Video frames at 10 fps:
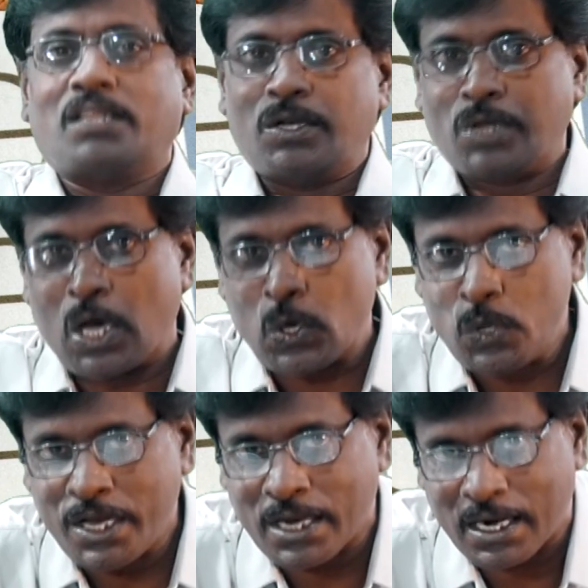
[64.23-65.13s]
தன்
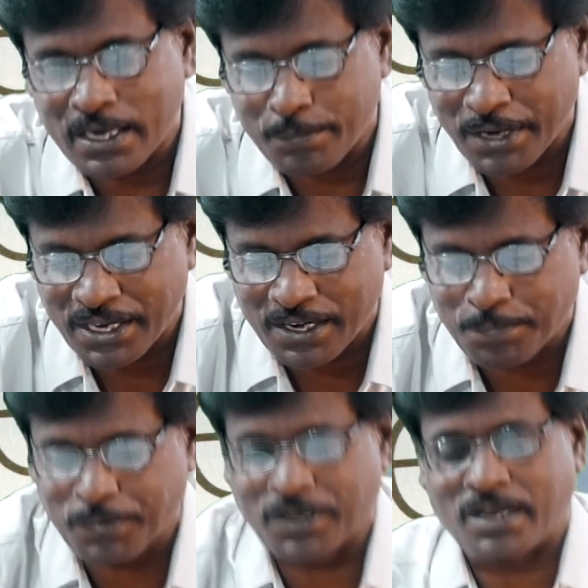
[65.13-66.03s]
அருளினால் நம்மை
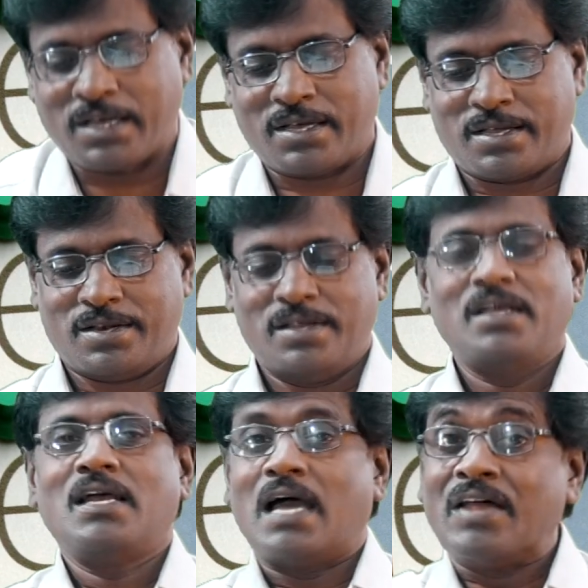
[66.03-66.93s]
நிரப்புகிறார்
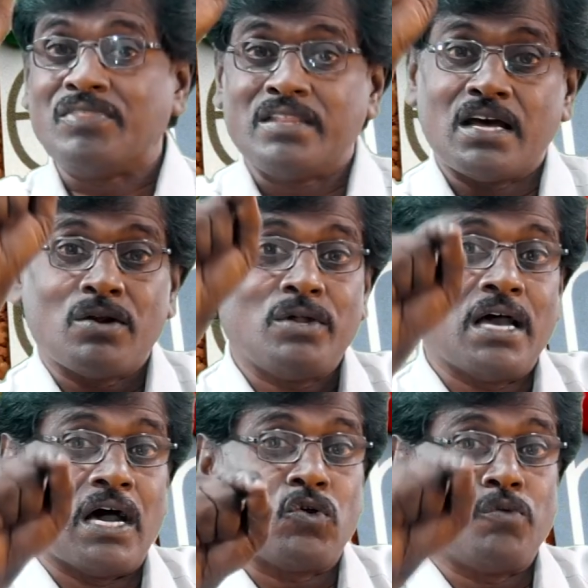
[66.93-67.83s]
அந்த
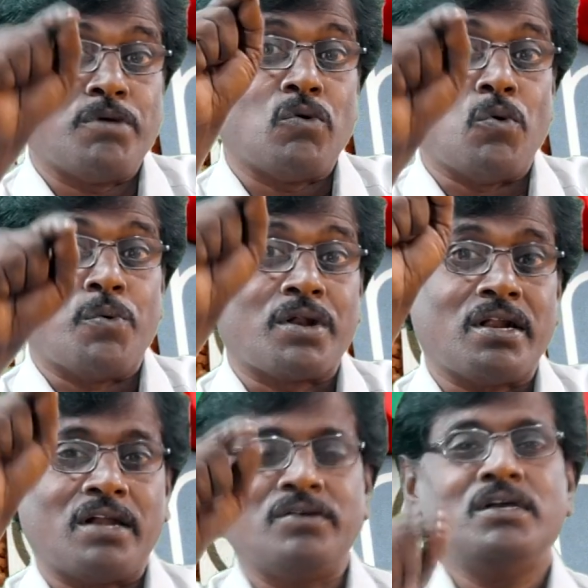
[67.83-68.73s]
அருளை ஆர்வமாக ஒவ்வொரு
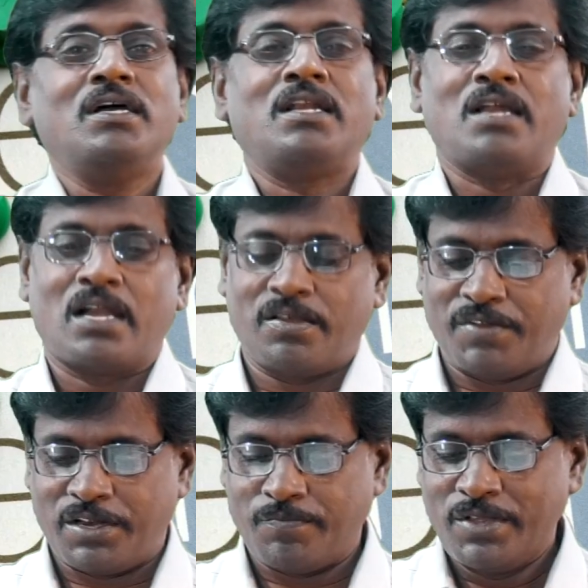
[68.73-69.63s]
நாளும் நாட
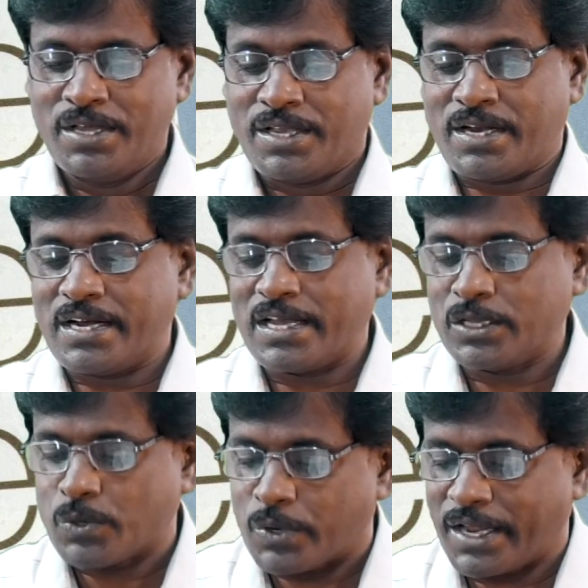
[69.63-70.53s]
வேண்டும்
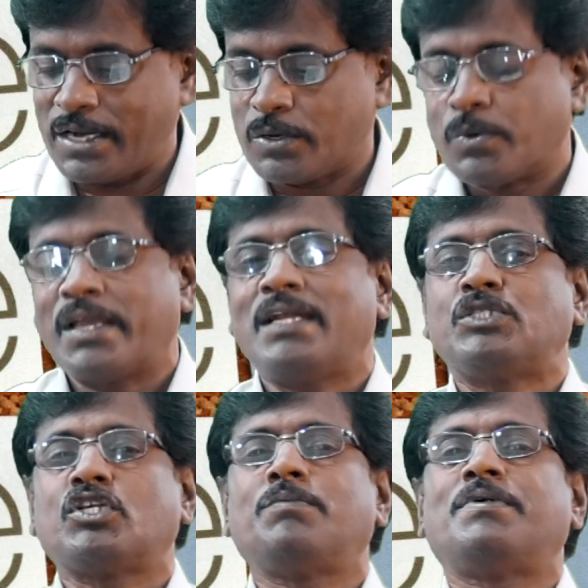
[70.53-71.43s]
இரண்டாவது கொடைகள்
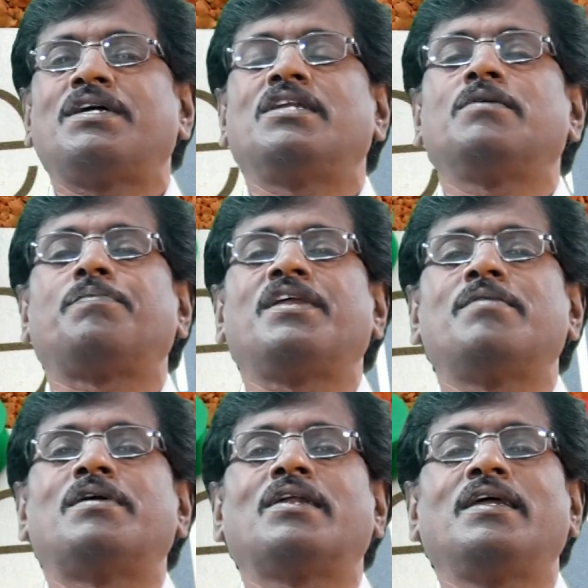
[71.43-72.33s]
கொடைகளை சொல்லப்படுகிறது
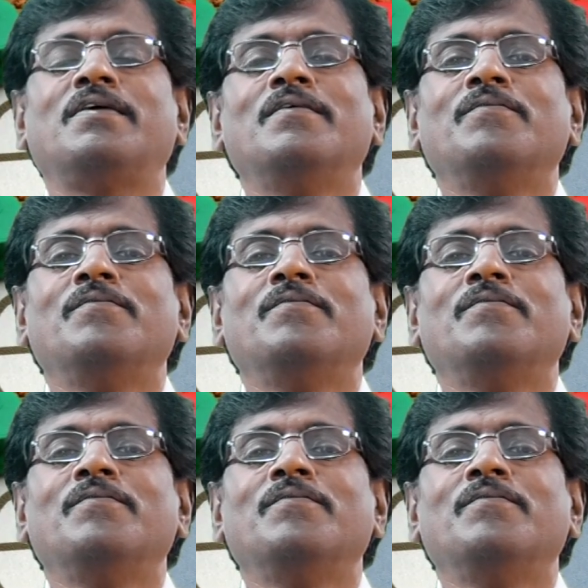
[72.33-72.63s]
புரியமாகலே